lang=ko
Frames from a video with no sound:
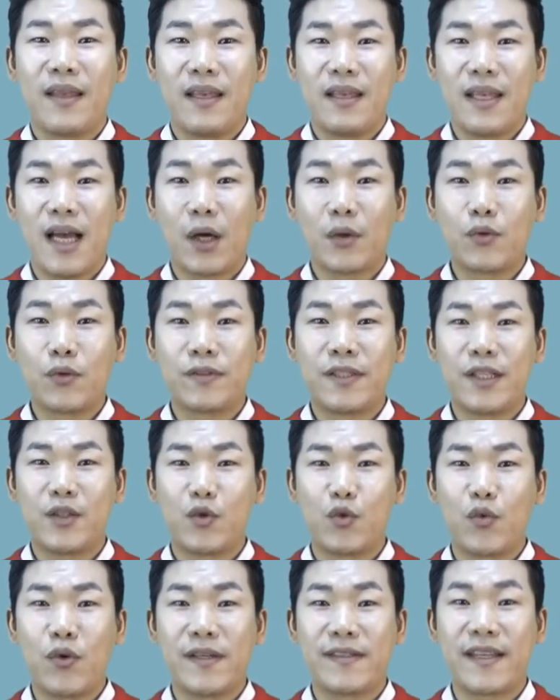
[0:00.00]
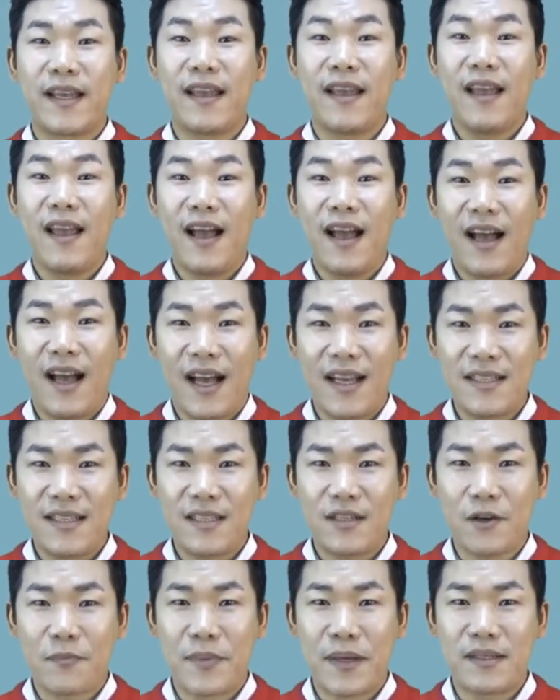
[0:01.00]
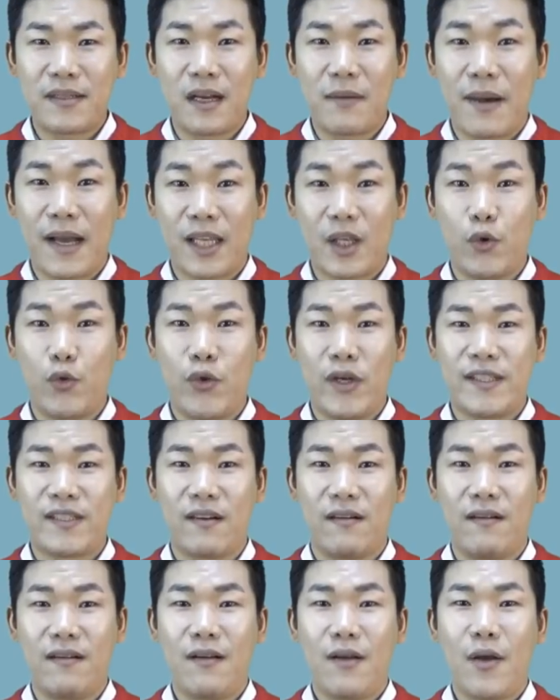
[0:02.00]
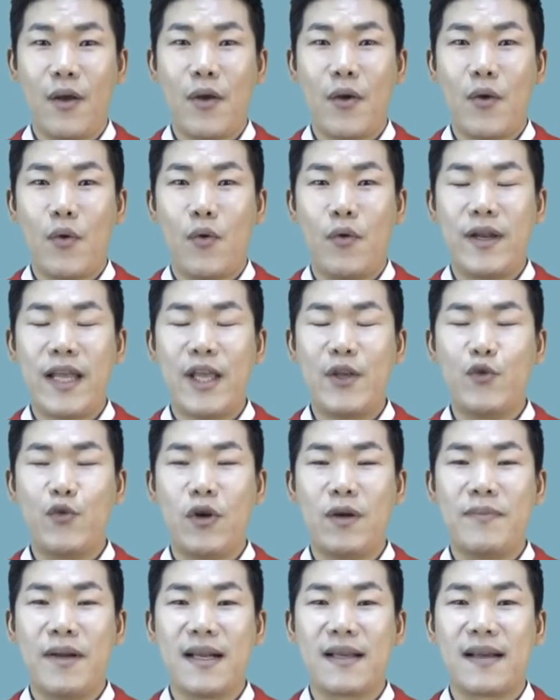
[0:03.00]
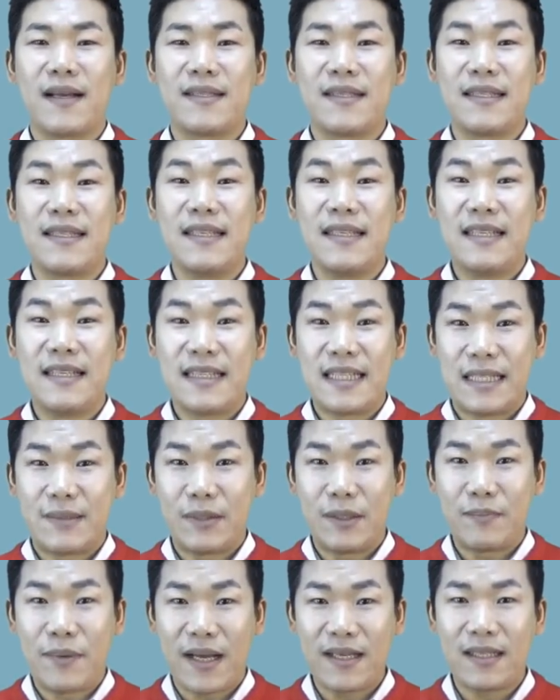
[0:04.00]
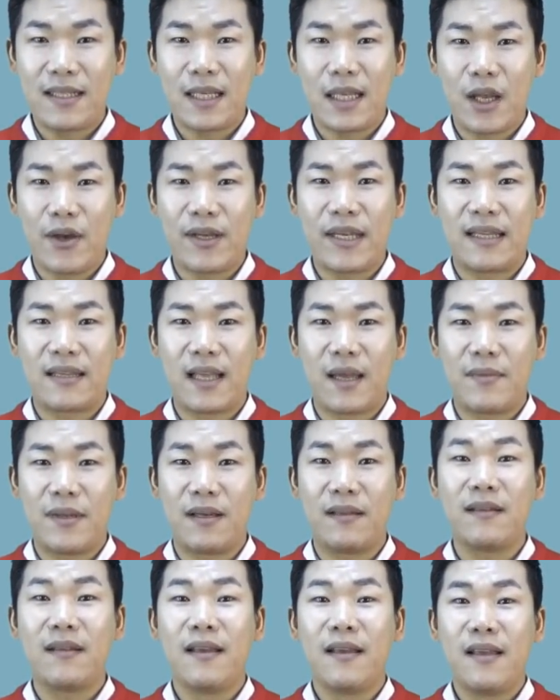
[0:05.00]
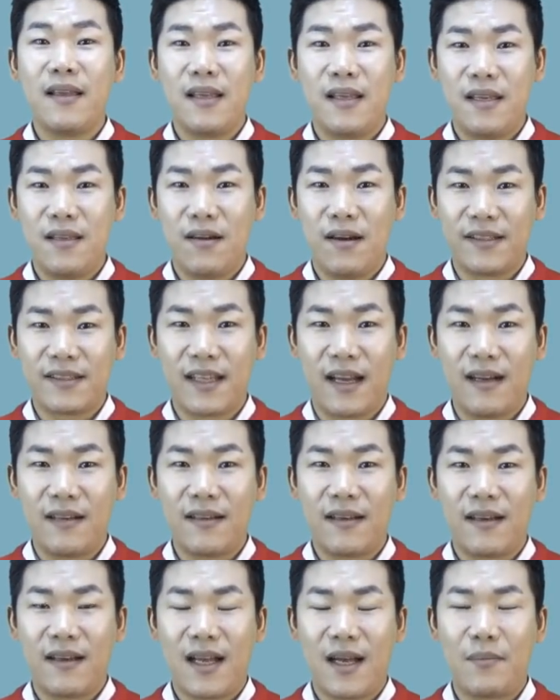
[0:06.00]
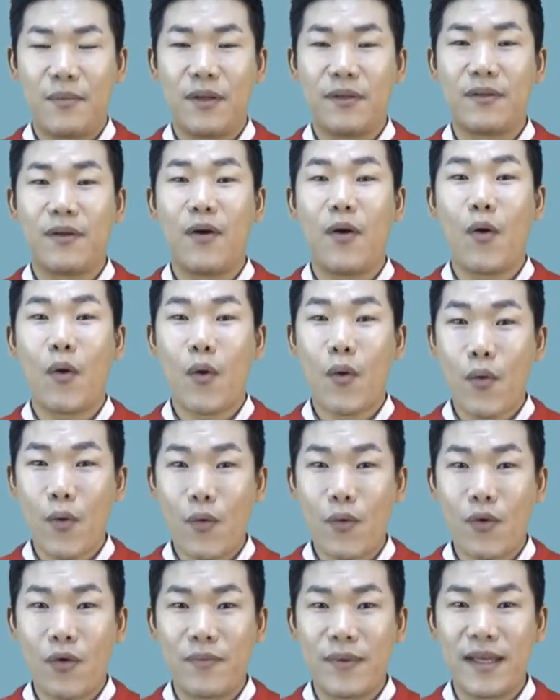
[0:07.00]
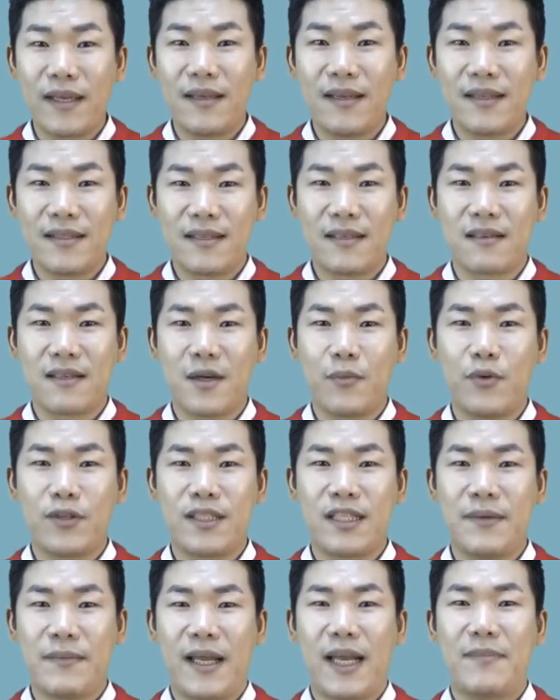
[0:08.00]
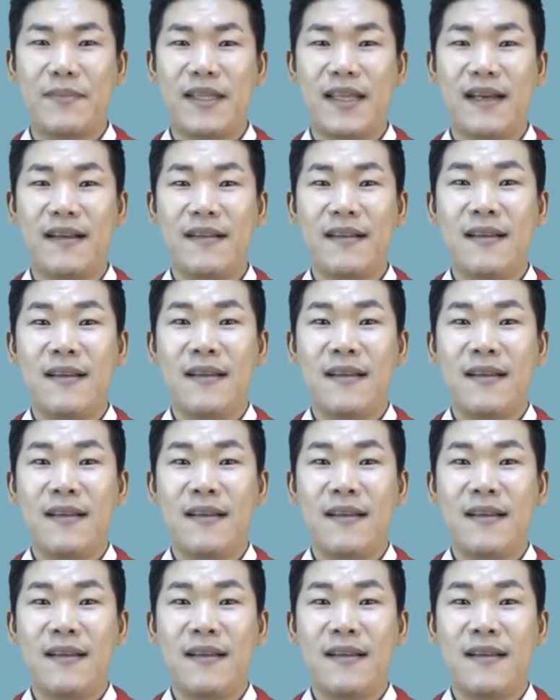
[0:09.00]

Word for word: 양도세 중과세 한시적 배제를 받기 위해서 올해 6월 말까지 집을 파실 계획이 있다면 이 영상 한 번 더 꼼꼼히 체크해 보시기 바랍니다.